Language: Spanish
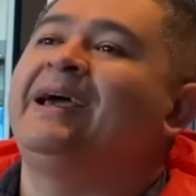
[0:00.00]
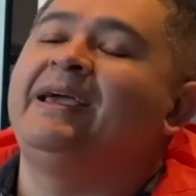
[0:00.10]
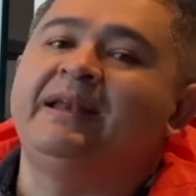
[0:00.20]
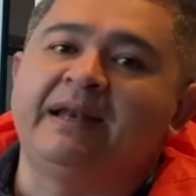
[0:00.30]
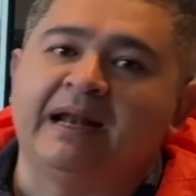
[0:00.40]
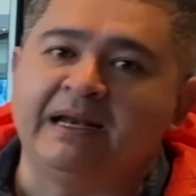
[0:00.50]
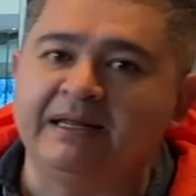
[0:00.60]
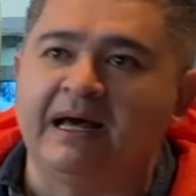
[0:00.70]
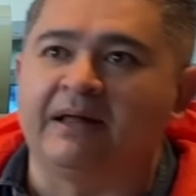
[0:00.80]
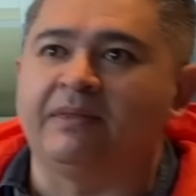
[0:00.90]

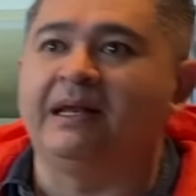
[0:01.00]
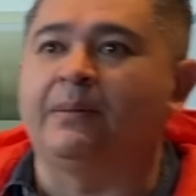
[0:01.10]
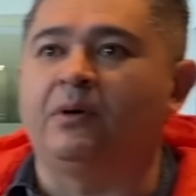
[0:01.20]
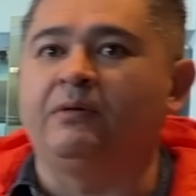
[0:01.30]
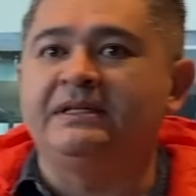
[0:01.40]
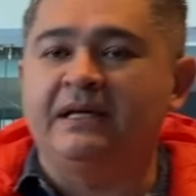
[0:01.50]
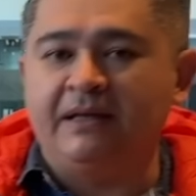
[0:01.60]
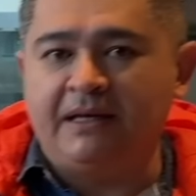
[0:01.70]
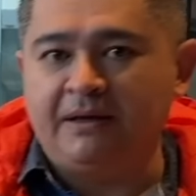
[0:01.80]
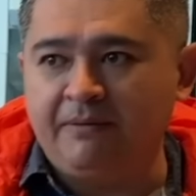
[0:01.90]
generalidad en la provincia
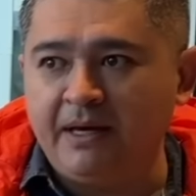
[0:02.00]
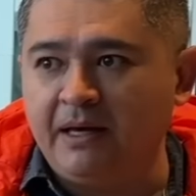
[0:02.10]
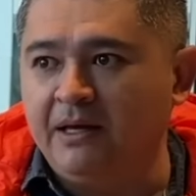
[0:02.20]
del Quebec